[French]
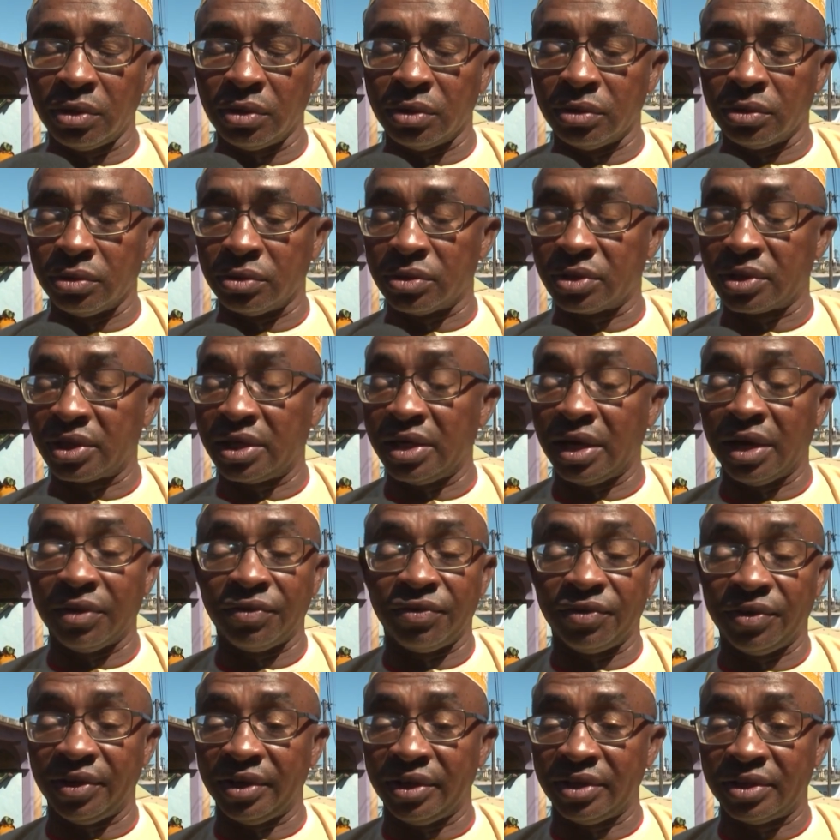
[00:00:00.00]
euh, ce qui a
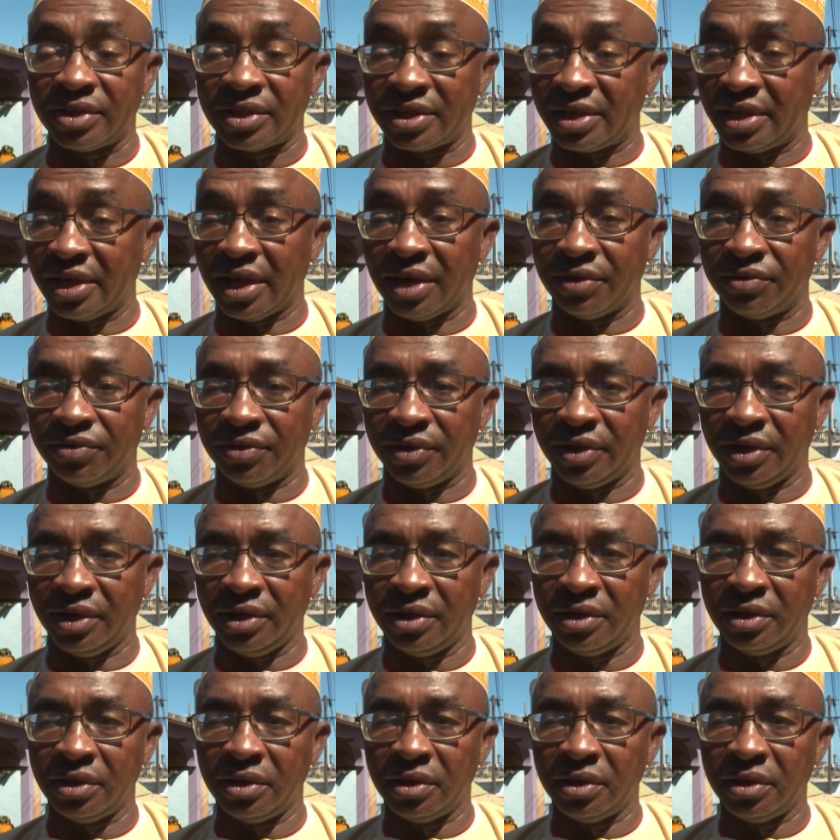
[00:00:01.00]
fait, ce qui a fait.